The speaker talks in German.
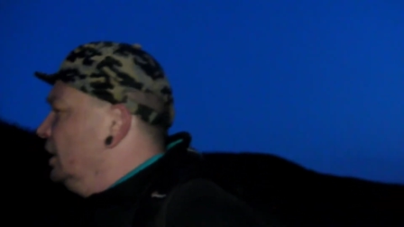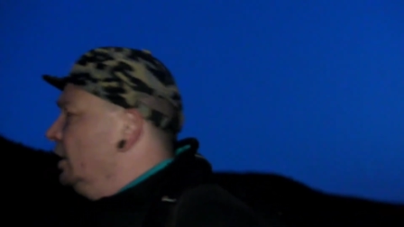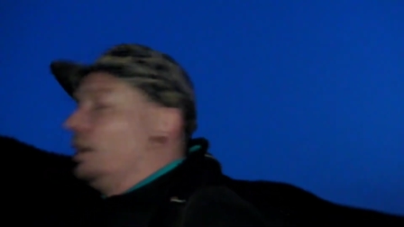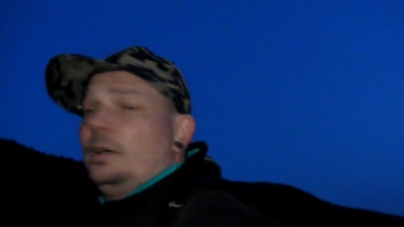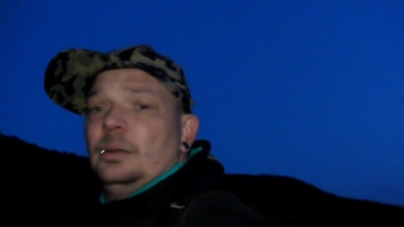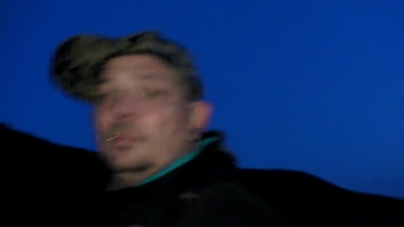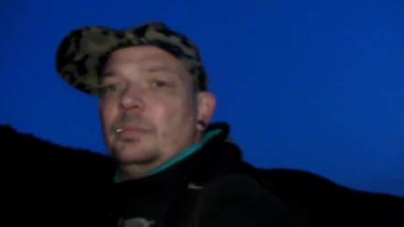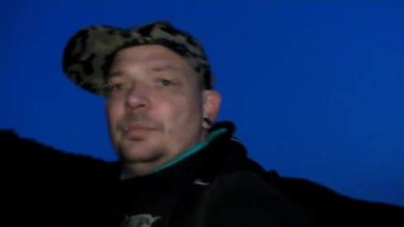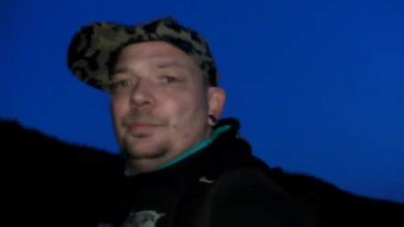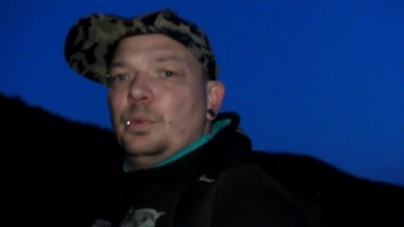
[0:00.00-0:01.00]
Ja,
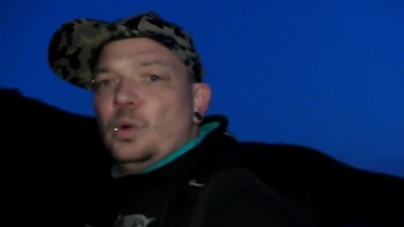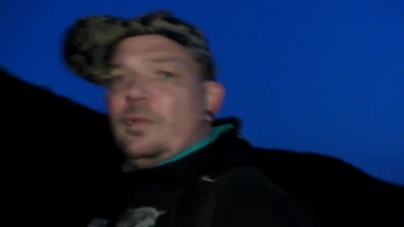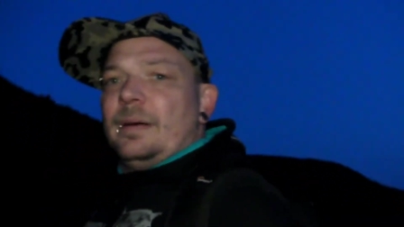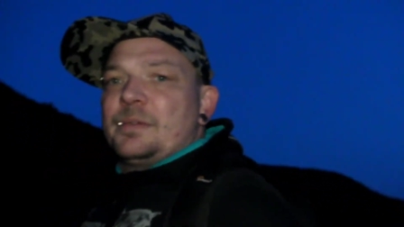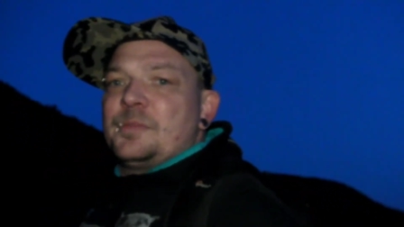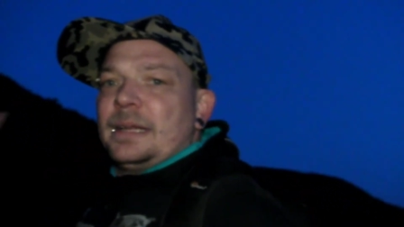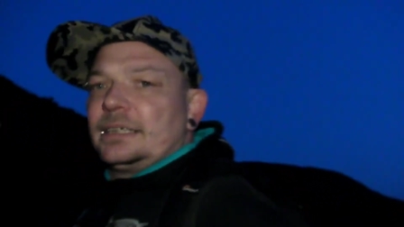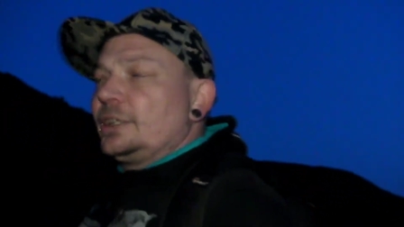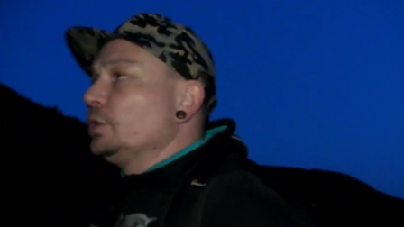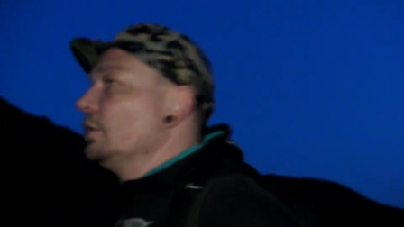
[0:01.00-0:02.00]
Pullover habe ich mir
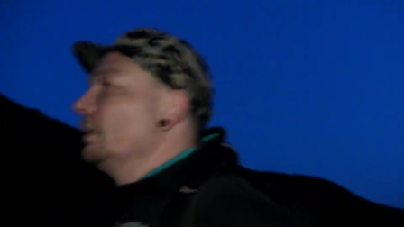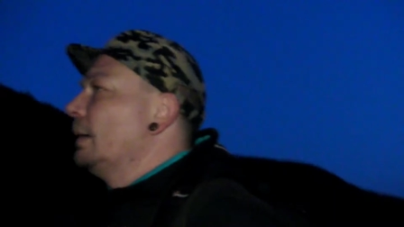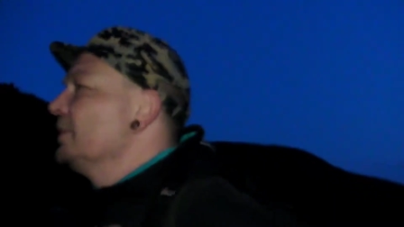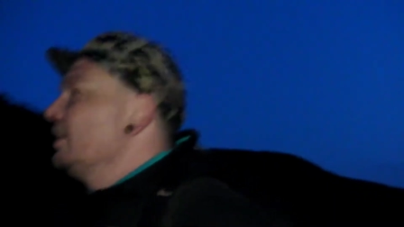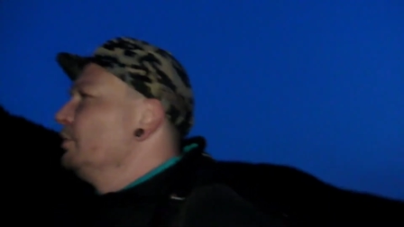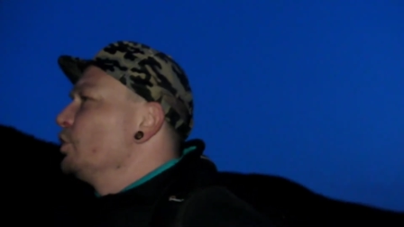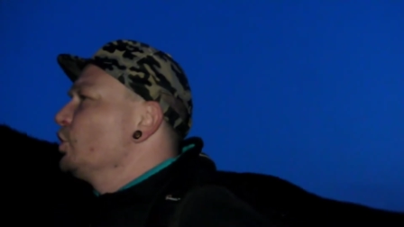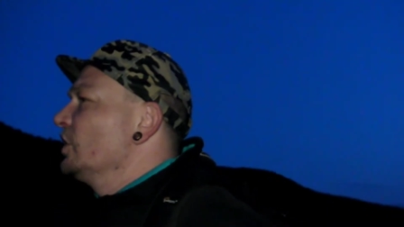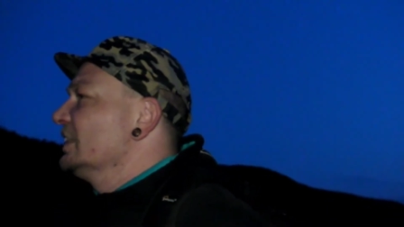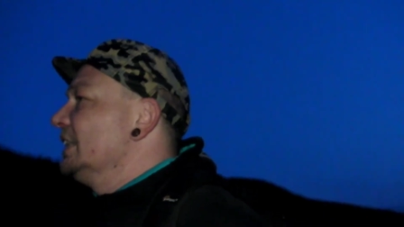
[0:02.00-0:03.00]
angezogen, habe ich ja vorhin
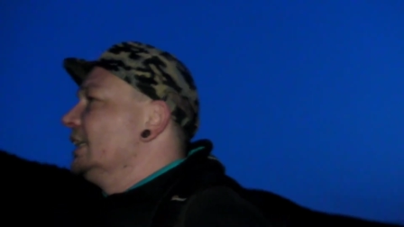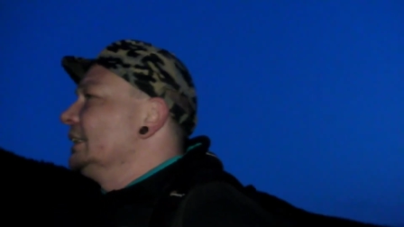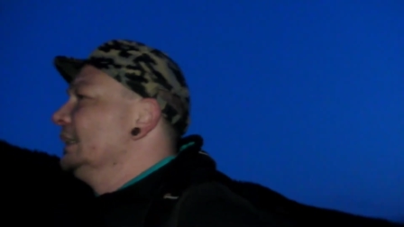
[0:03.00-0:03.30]
schon gesagt.